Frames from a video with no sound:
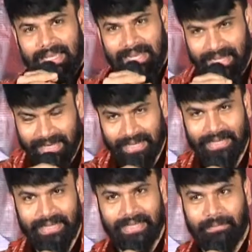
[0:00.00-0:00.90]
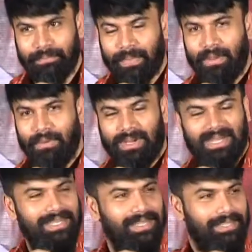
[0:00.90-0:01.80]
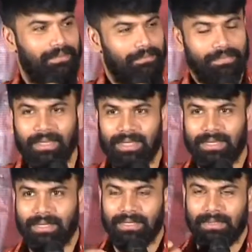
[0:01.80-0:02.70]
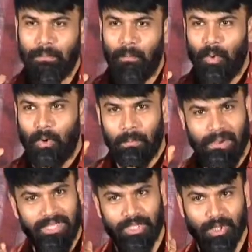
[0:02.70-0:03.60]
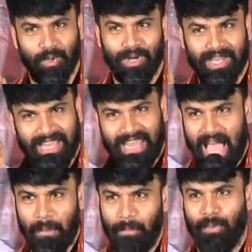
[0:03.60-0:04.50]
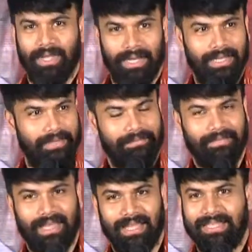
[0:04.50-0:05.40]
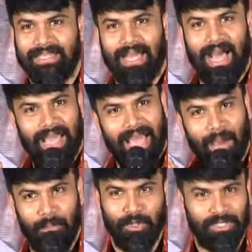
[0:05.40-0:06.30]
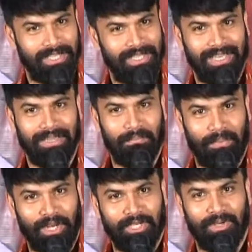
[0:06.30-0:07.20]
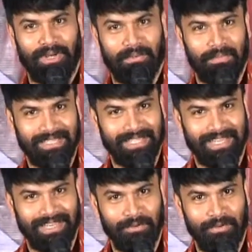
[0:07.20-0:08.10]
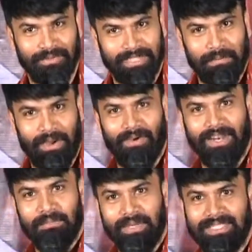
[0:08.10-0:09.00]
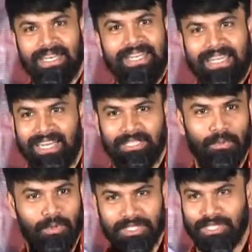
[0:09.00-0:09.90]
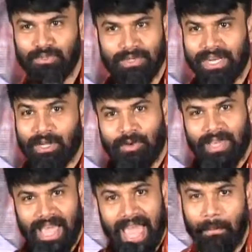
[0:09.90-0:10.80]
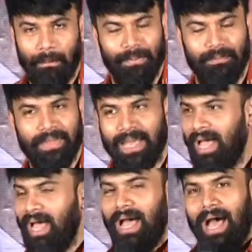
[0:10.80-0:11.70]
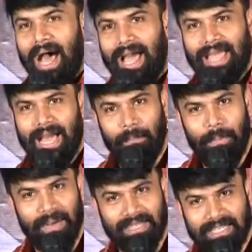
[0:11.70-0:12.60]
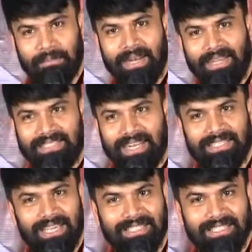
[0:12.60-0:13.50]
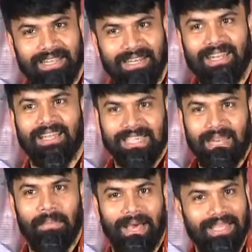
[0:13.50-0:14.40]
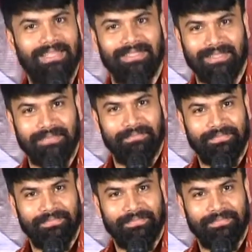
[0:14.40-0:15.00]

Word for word: ఏంటి అంటే ఒక బుక్ మై షో నాకు యాప్ ఉందండి అది ఆ యాప్ వచ్చిందే ప్రేక్షకులకి మధ్యకిను సినిమా వాళ్ళకి మధ్యన టికెట్స్ బుక్ చేసుకుంటానికి ఒక యాప్ ఆ యాప్ మన సినిమాని డిసైడ్ చేస్తుందంటే నాకు చాలా బాధేస్తుంది